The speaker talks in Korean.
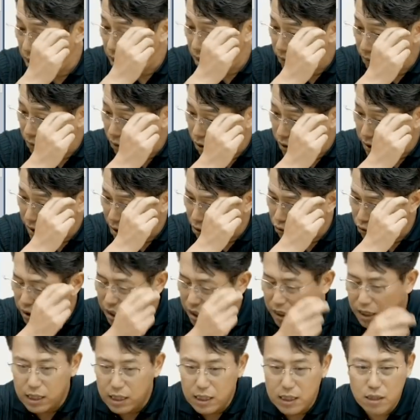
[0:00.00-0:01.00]
뭐 나중에
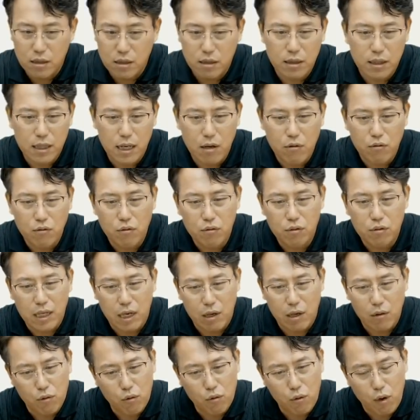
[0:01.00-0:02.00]
이익 실현하고
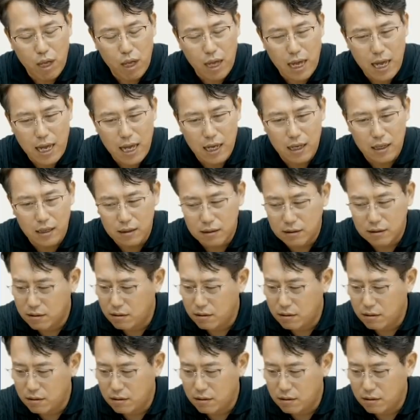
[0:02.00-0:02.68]
나올 거야.